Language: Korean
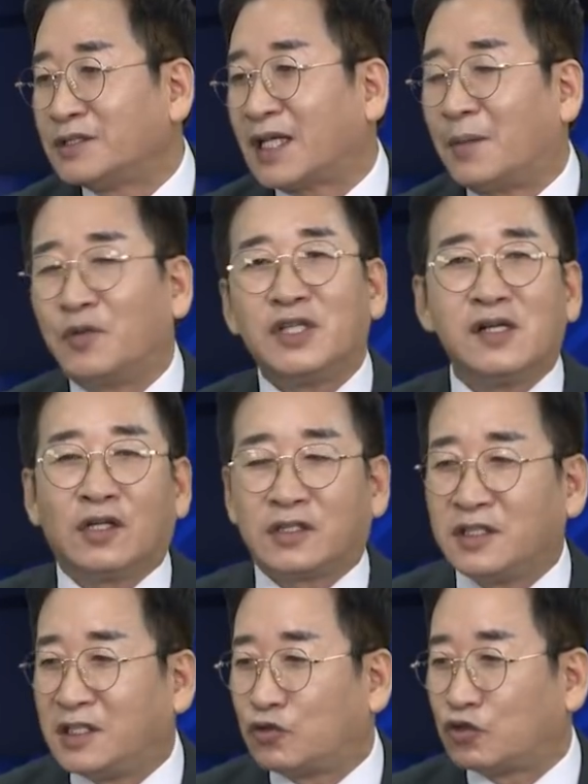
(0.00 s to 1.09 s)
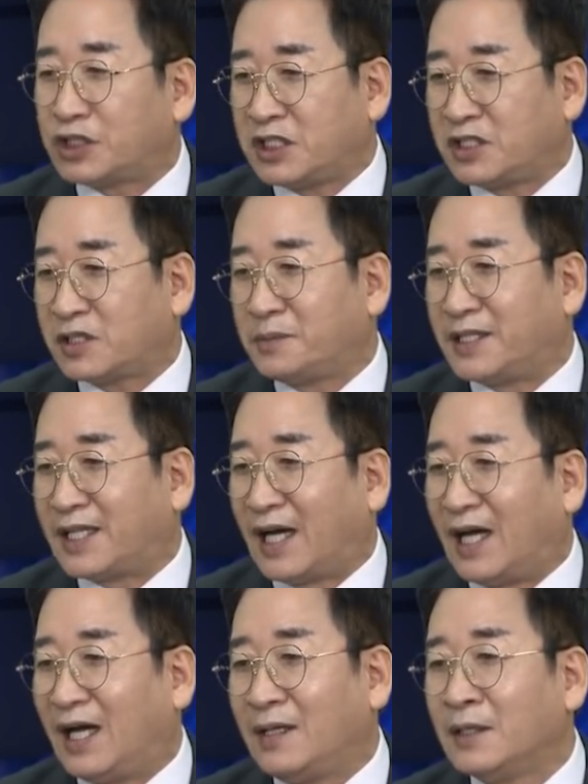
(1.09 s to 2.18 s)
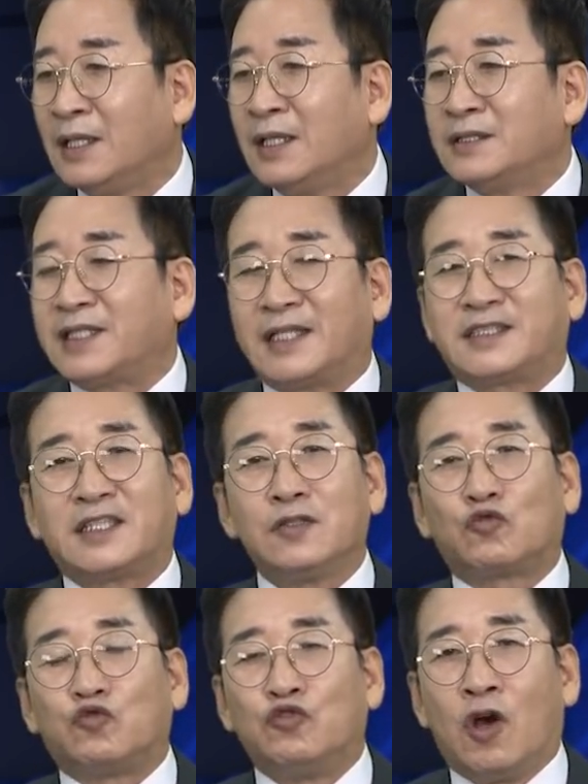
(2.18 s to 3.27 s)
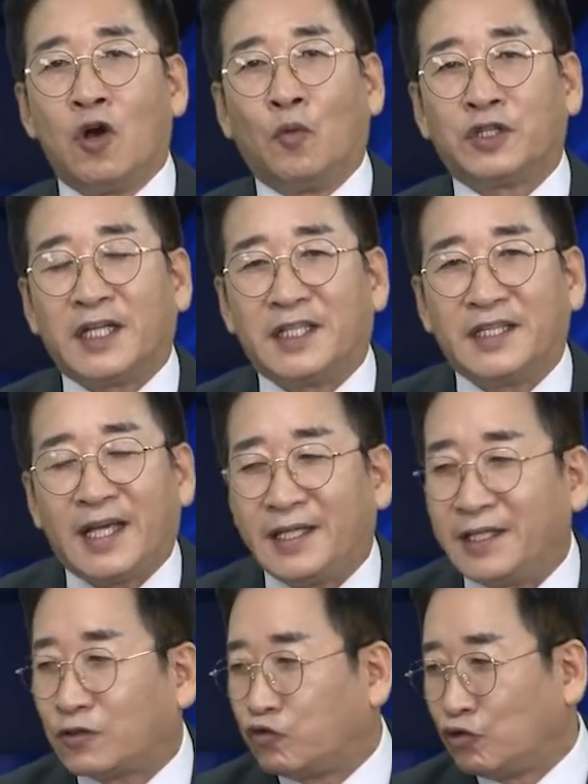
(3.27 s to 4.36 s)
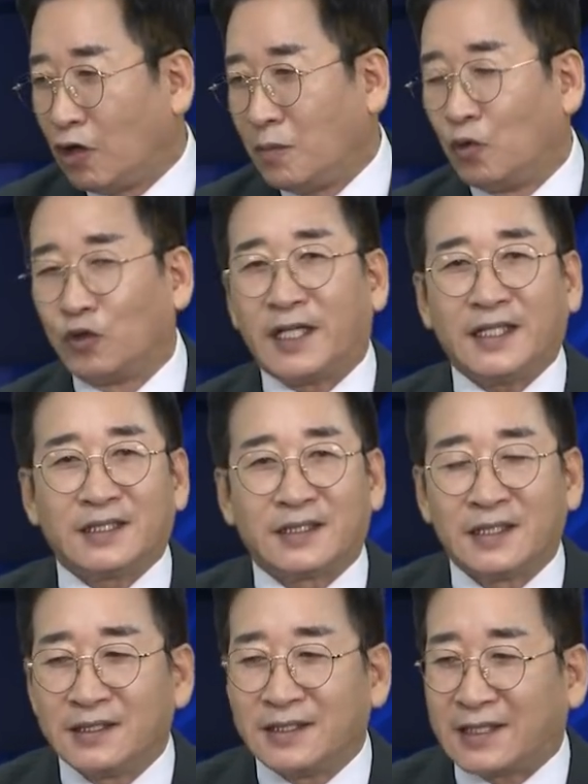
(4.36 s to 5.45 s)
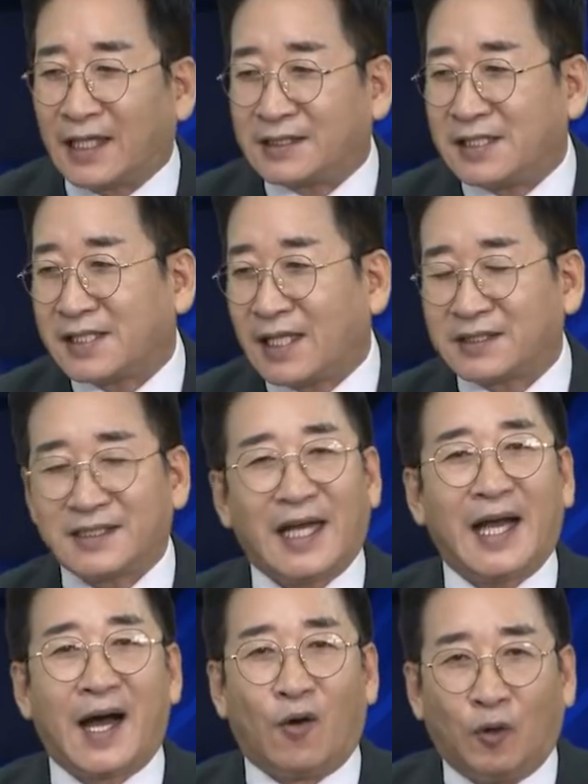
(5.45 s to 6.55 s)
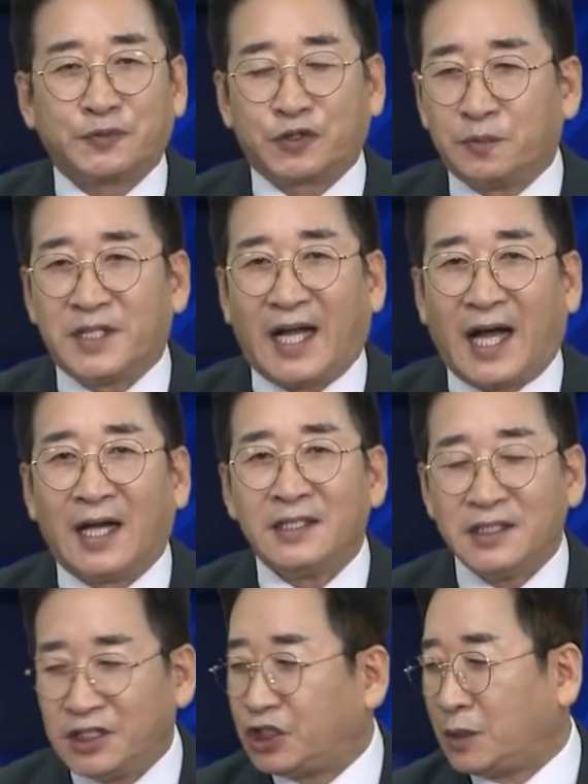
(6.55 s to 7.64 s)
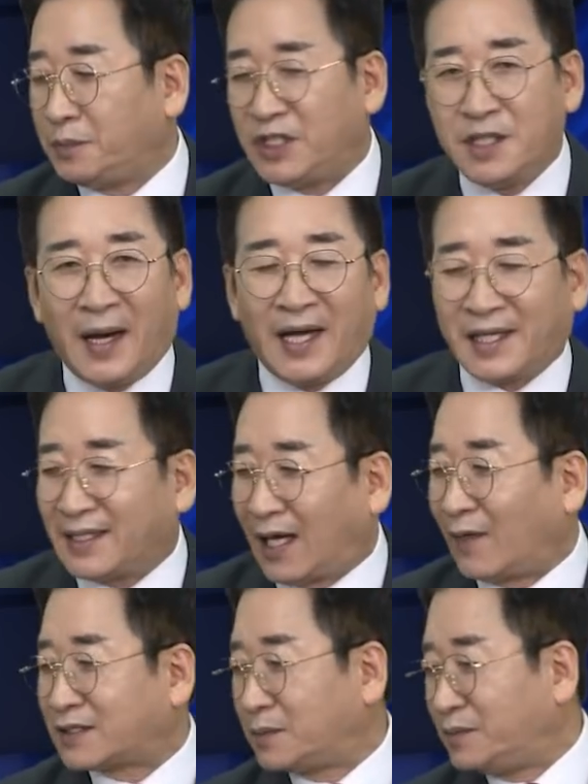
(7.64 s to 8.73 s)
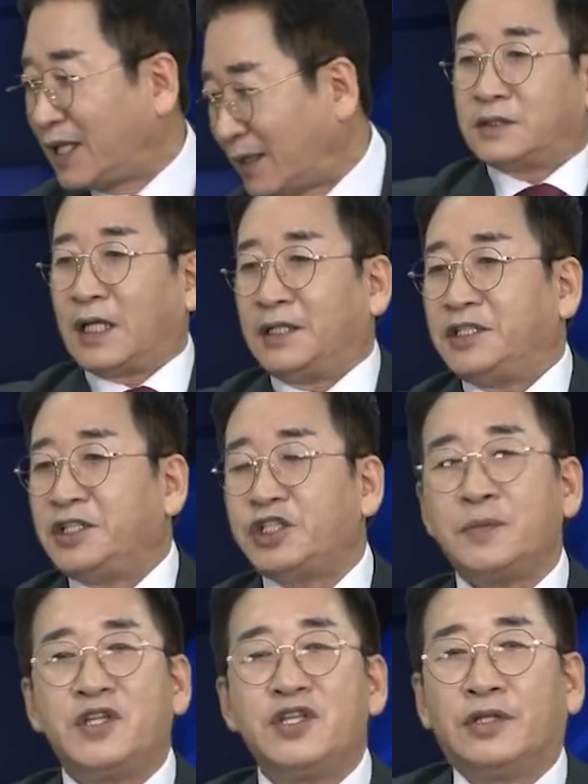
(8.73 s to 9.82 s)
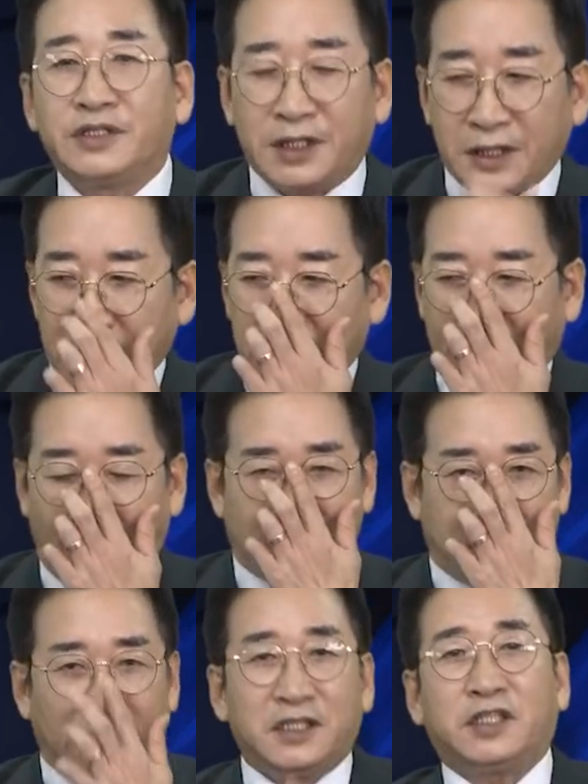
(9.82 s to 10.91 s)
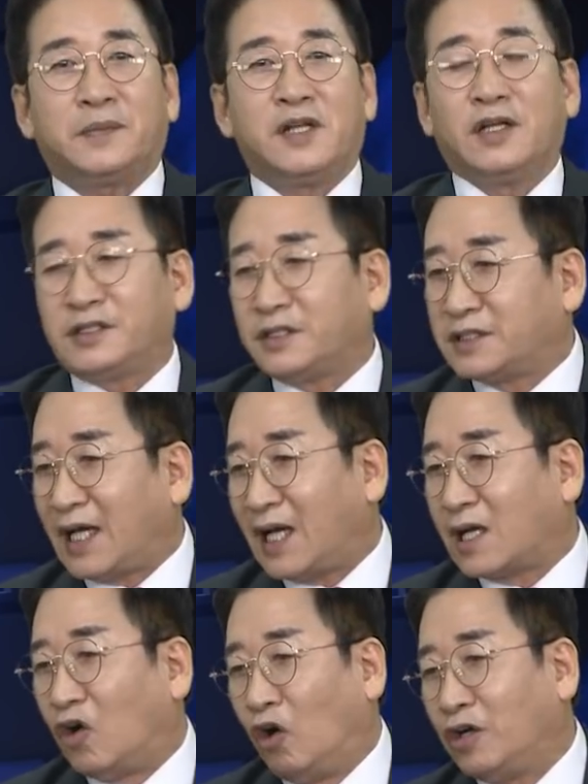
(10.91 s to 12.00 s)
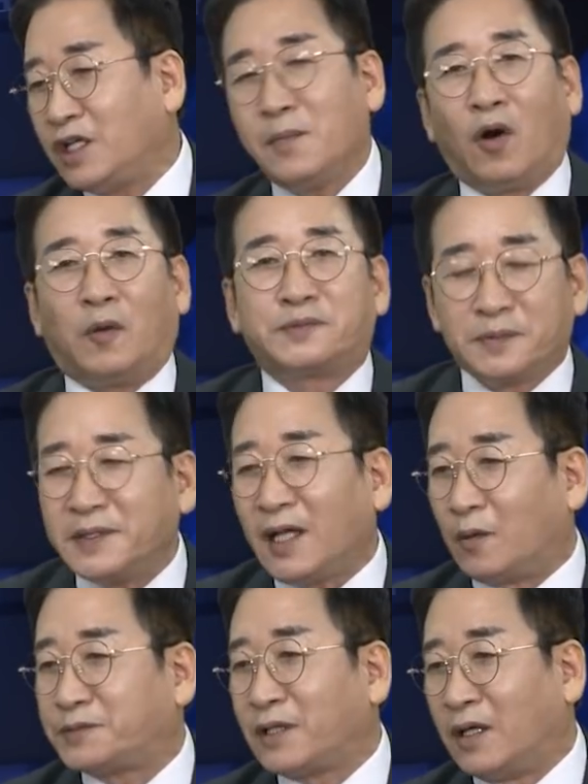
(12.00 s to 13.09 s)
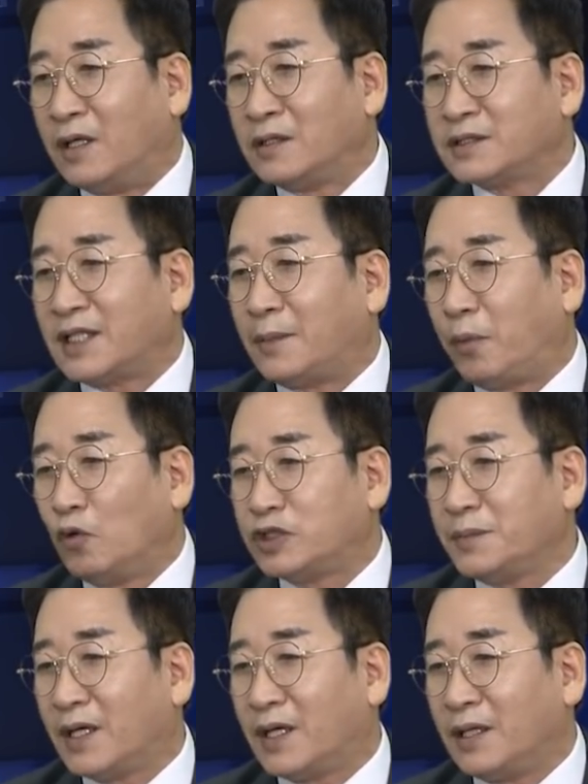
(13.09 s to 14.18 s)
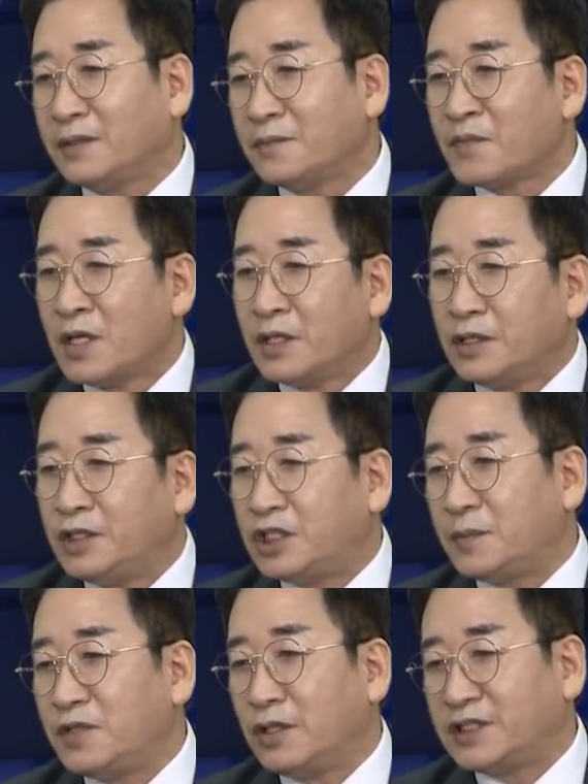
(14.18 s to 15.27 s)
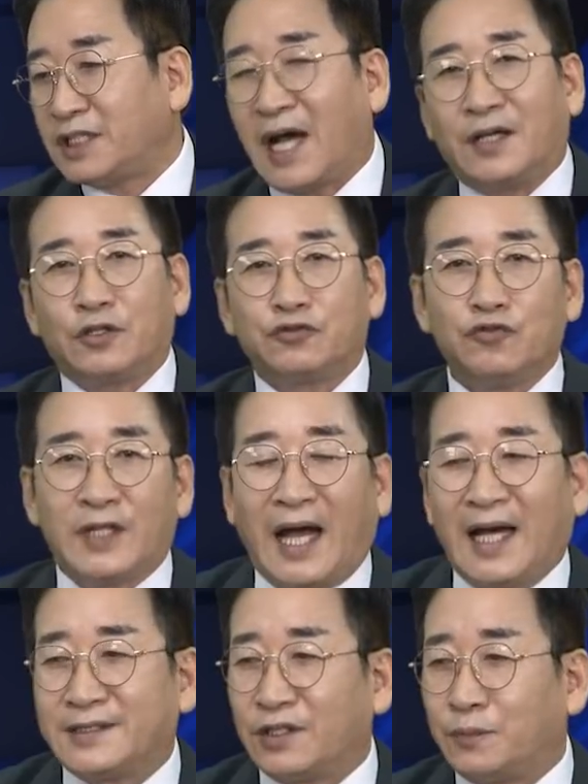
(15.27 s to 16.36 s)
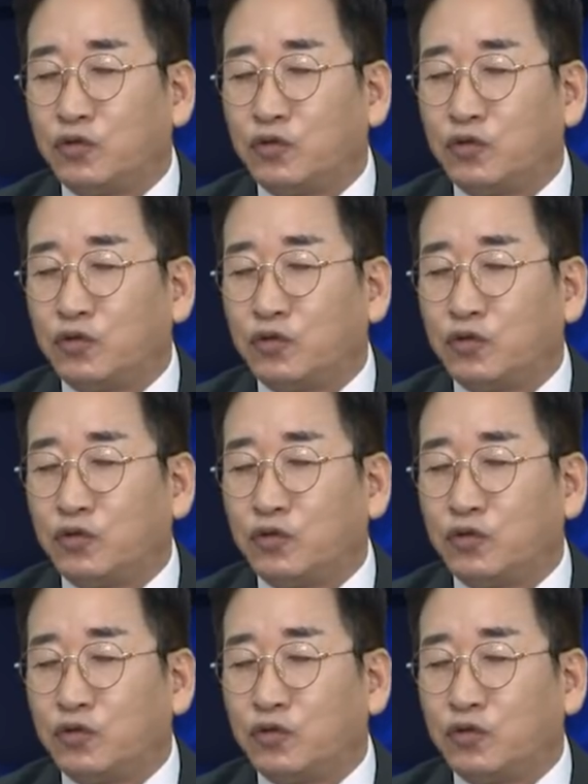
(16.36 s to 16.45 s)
제가 뭐 읽어드리기도 싫습니다. 자 지금 구형 모델인데 이 구형 모델은 사실상 차가 없습니다 22마이가 나왔습니다 자 22년식이 나왔습니다 21년식은 차가 거의 뭐 없습니다 없어 자 보시면 22년식 가격 쭉 나가죠.